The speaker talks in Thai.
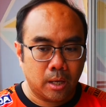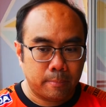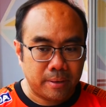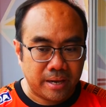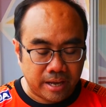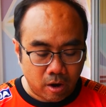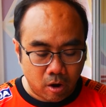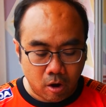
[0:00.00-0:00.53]
เพ
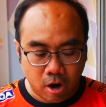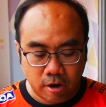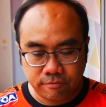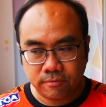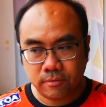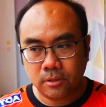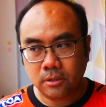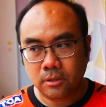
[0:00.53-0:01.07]
ลย์ออฟ
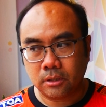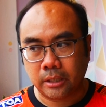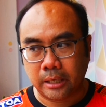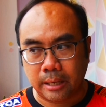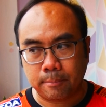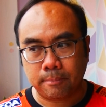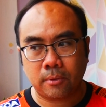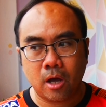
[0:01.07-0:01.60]
นะค
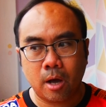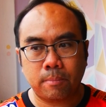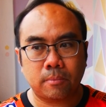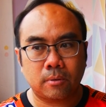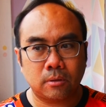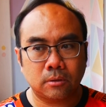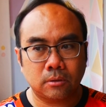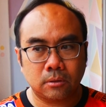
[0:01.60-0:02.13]
รับรอบ
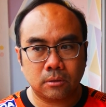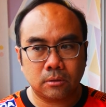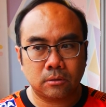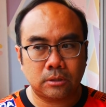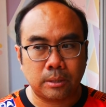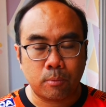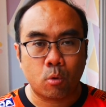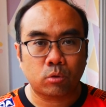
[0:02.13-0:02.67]

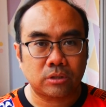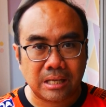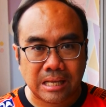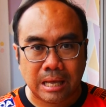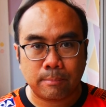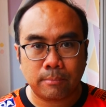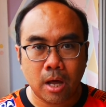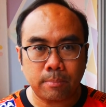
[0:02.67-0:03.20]
16
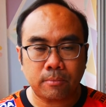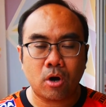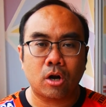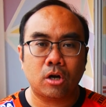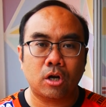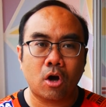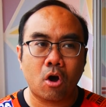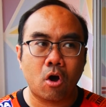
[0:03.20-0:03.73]
ทีม รอบก่อ
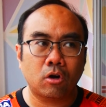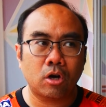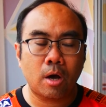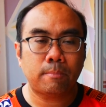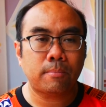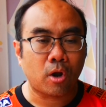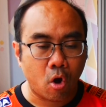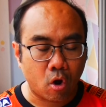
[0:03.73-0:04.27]
นรอง รอ
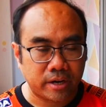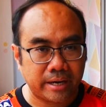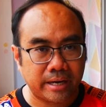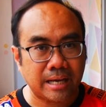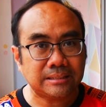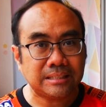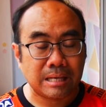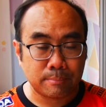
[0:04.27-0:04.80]
บรองเนี่ย
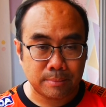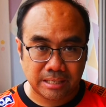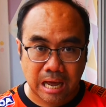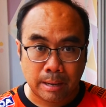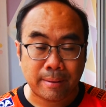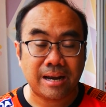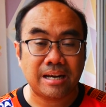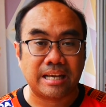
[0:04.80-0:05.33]
ได้
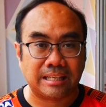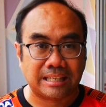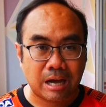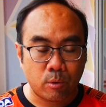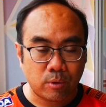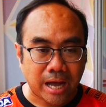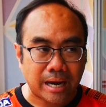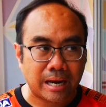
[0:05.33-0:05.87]
45,000 เหรียญ
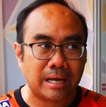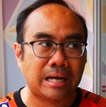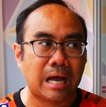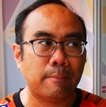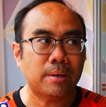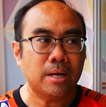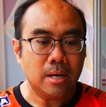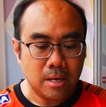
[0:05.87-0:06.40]
เท่ากันนะค
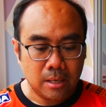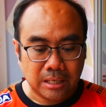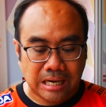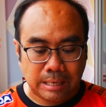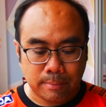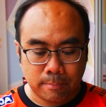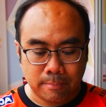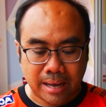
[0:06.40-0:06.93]
รับ คื
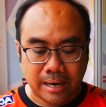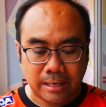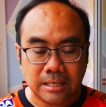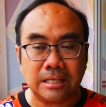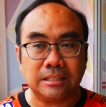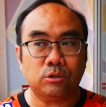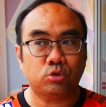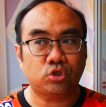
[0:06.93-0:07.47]
อประมาณ
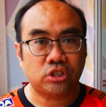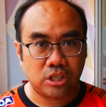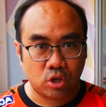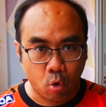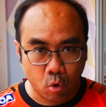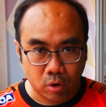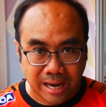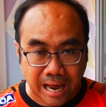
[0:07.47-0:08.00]

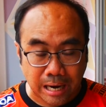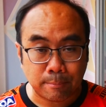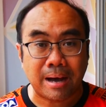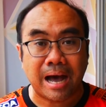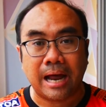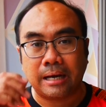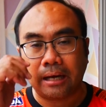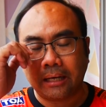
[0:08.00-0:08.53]
1.46 ล้าน
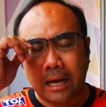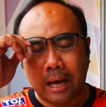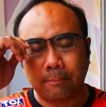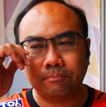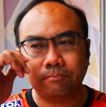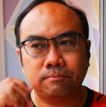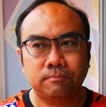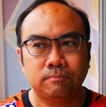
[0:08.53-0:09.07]
บาทนะครับ
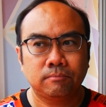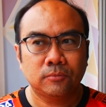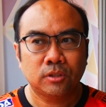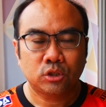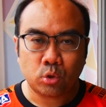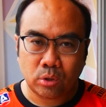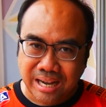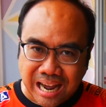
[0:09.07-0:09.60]

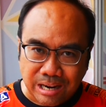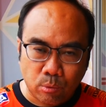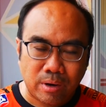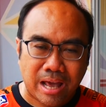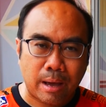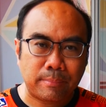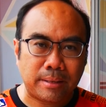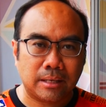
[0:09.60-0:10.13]
ส่วนค่าโรง
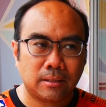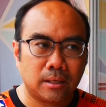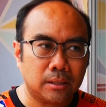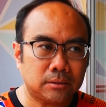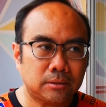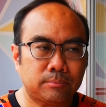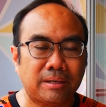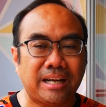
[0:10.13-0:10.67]
แรมเนี่ย
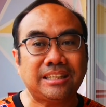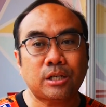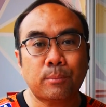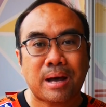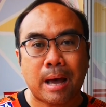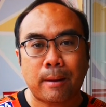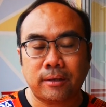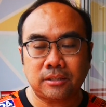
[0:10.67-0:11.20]
ประเทศเจ้า
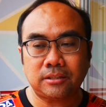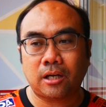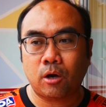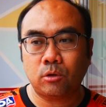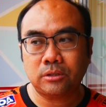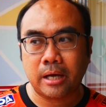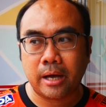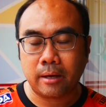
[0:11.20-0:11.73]
ภาพเขาจะ
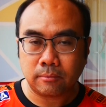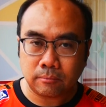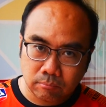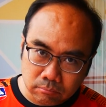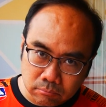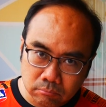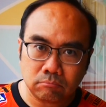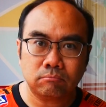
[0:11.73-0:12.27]
เขาจะ
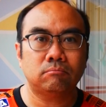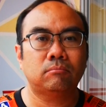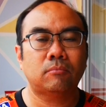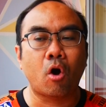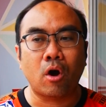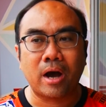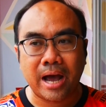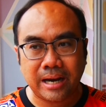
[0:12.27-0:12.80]

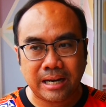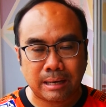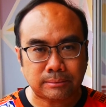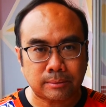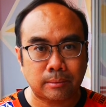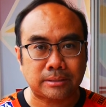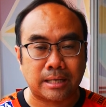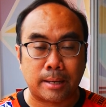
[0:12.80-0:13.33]
ออกให้นะครับ
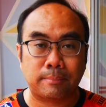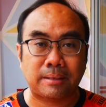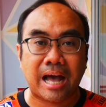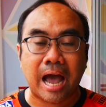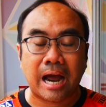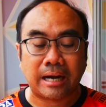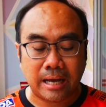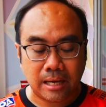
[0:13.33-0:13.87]
สำหรับสนามก
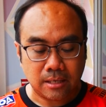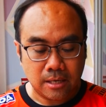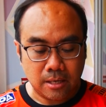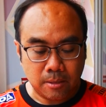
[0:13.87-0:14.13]
ลางนะ